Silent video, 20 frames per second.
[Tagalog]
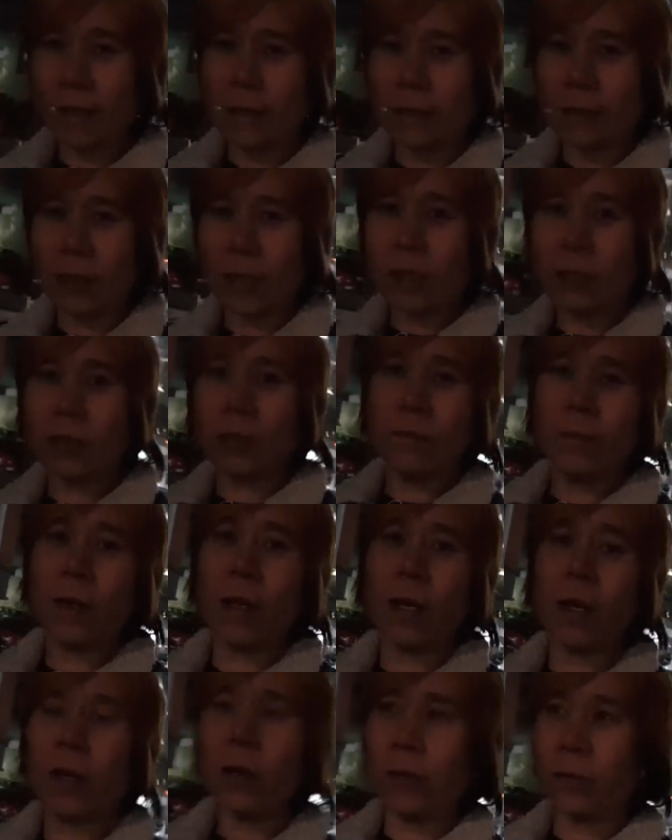aking schedule
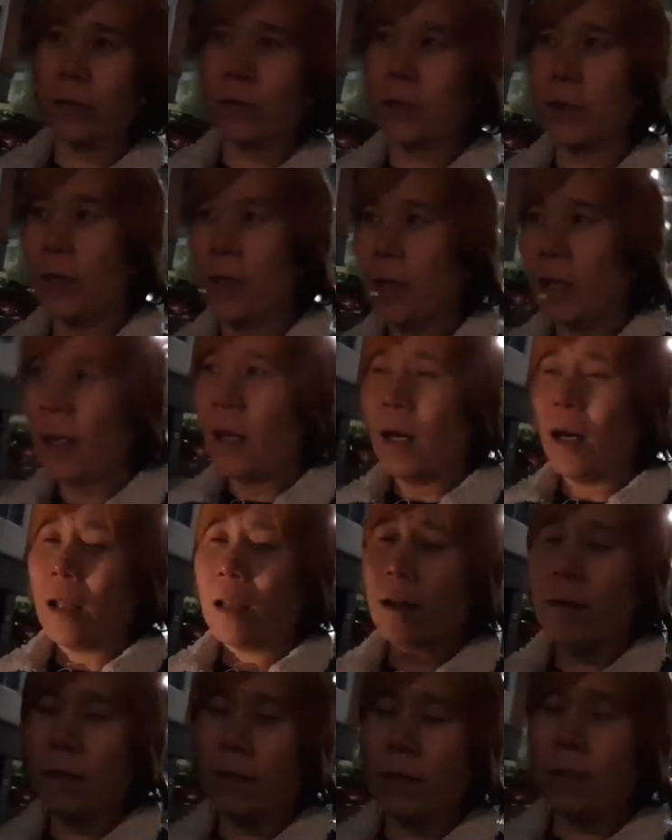because
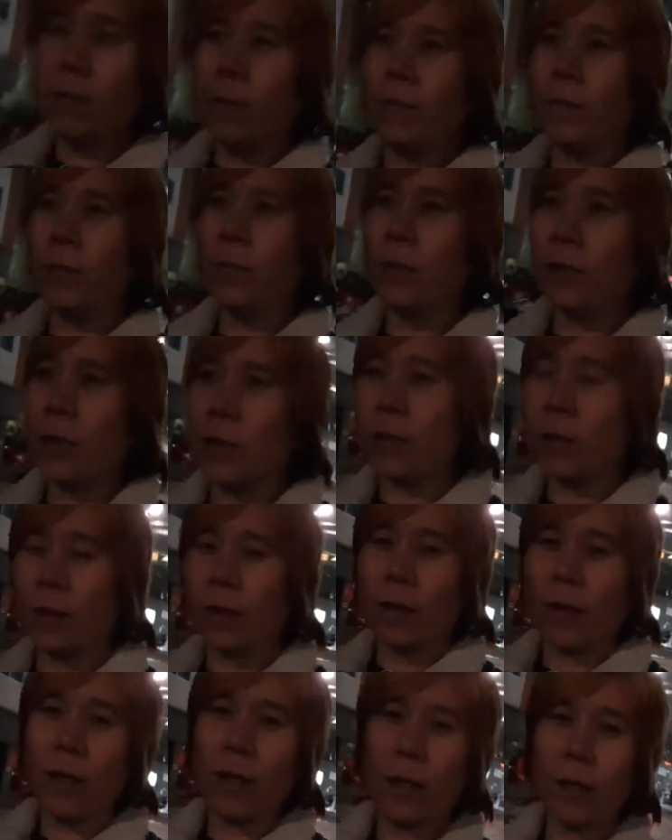all naman po ninyo,
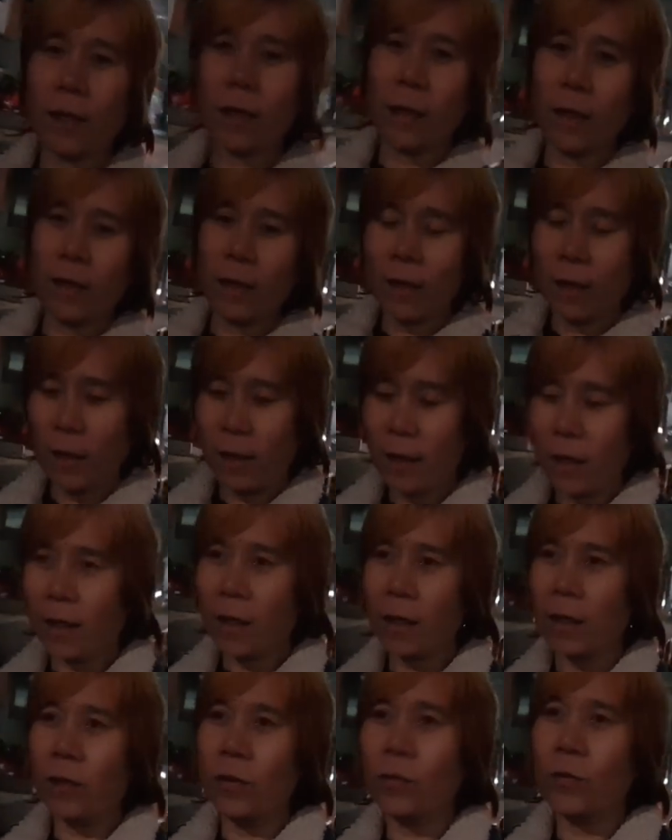
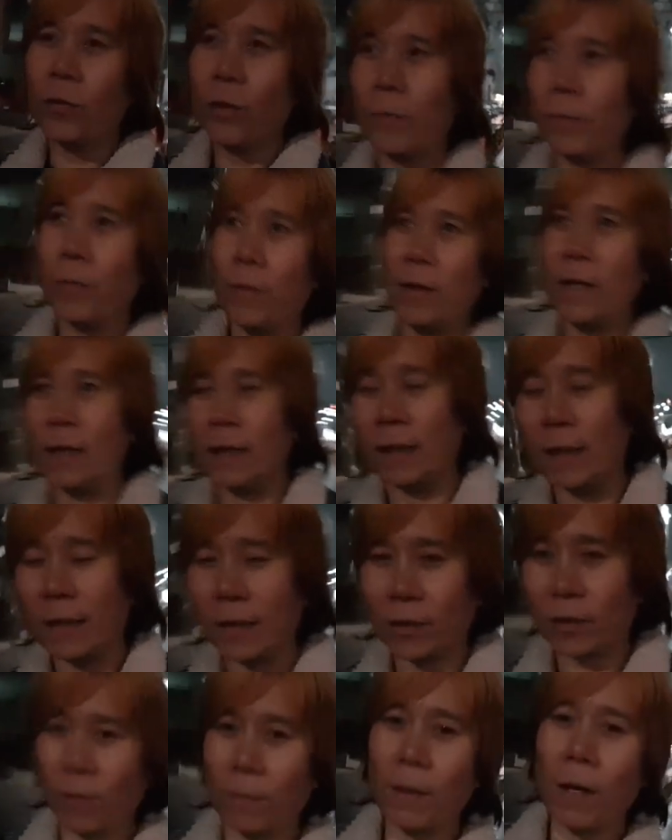inuuna po natin
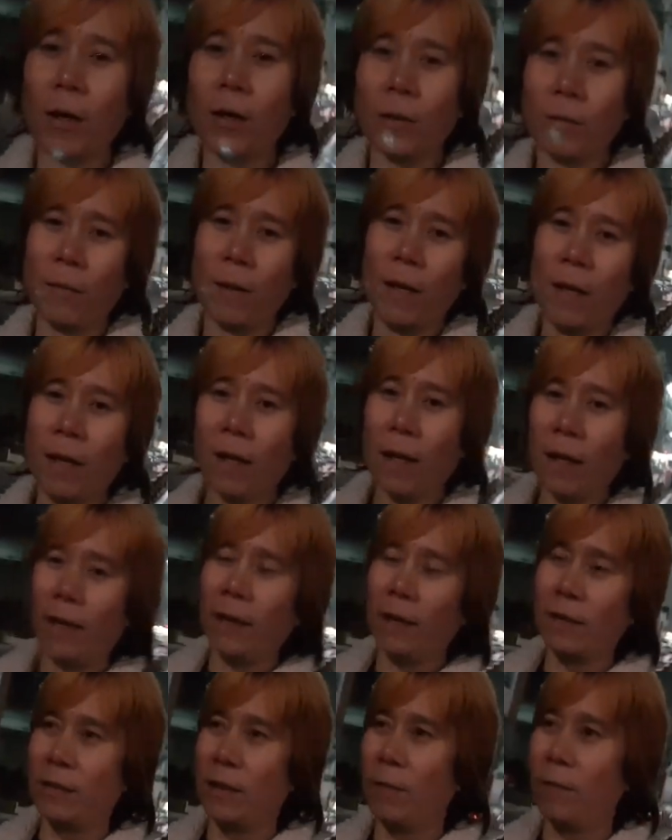ang trabaho at
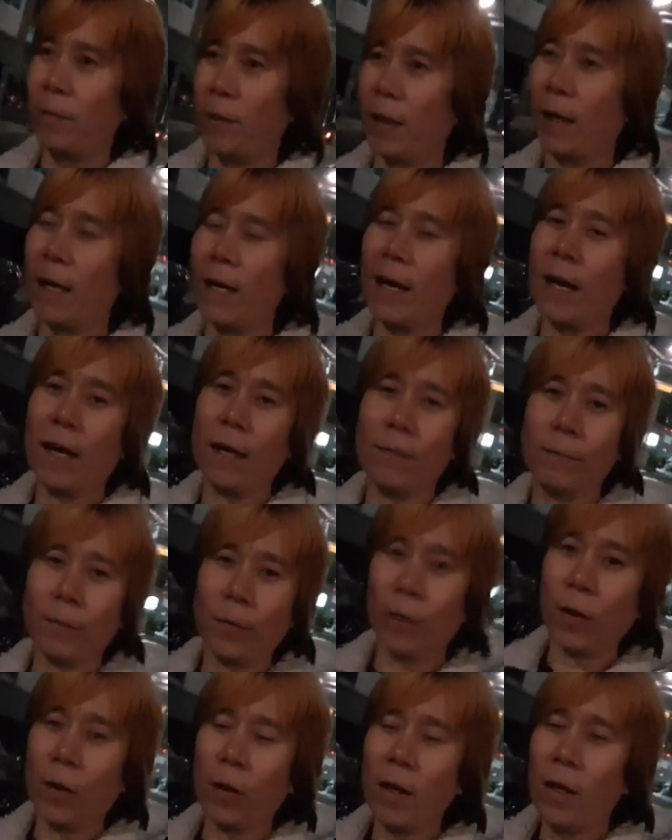siyempre kailangan
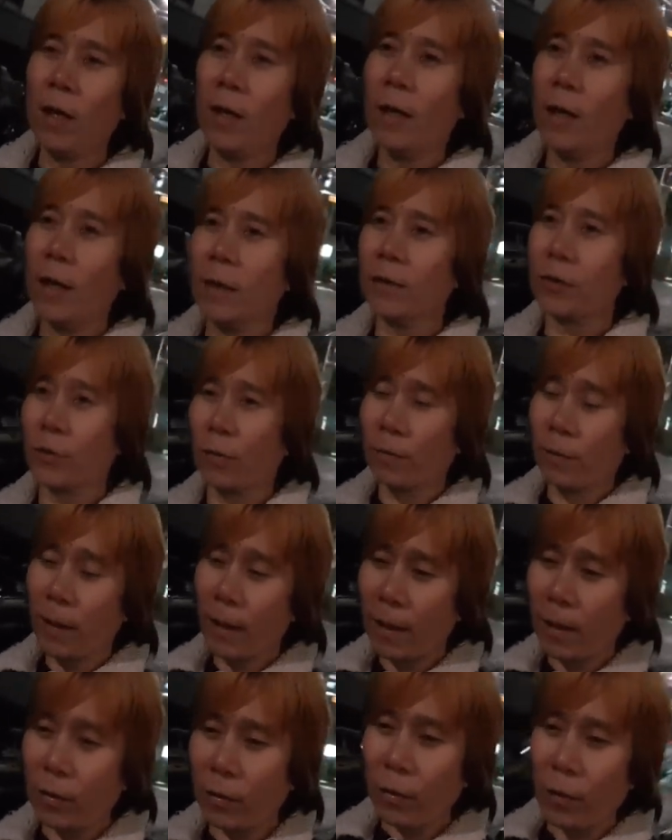po
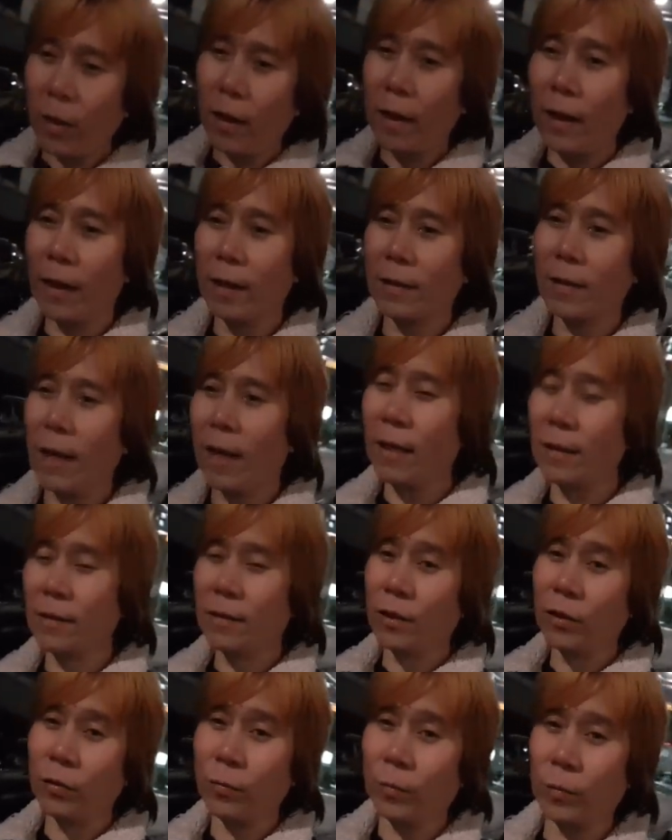trabaho at, at
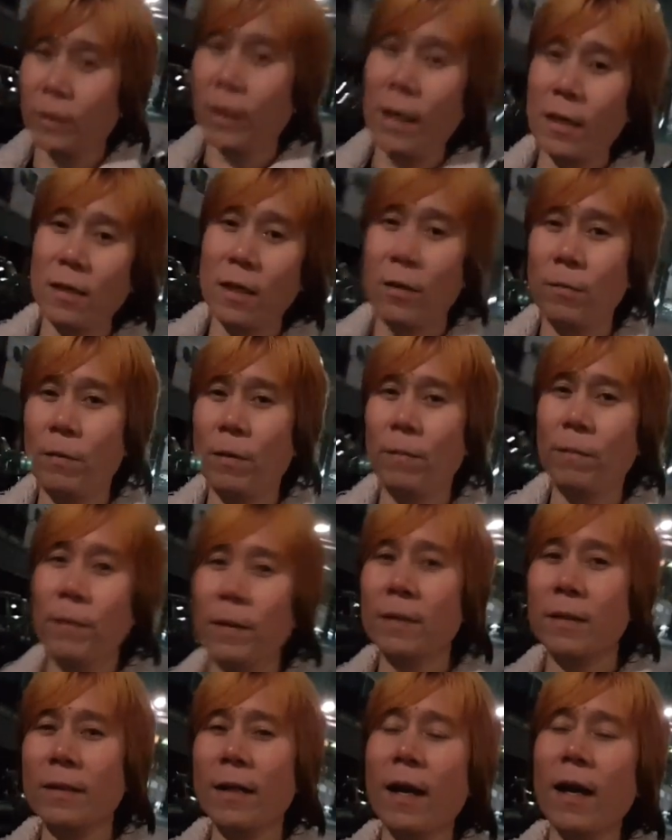dito po tayo sa ibang
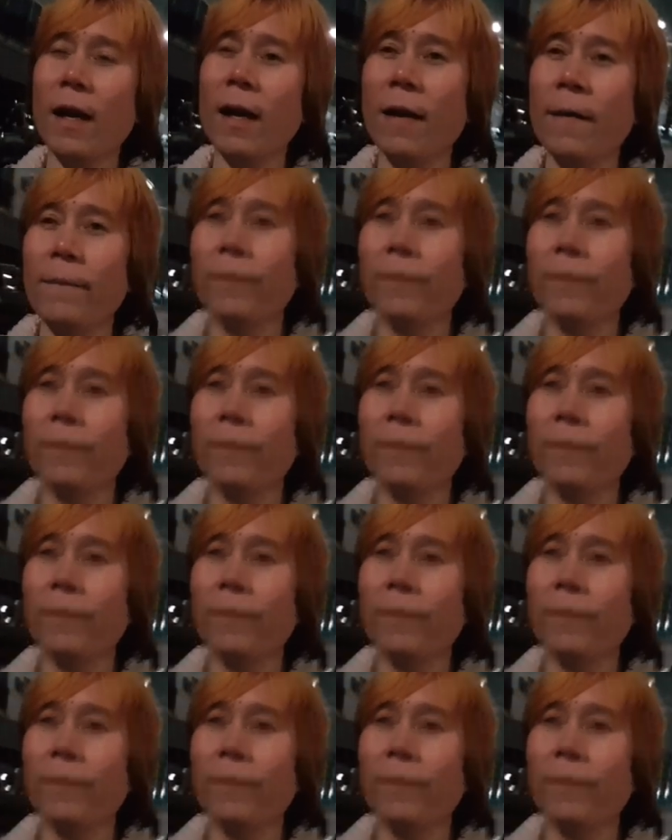bansa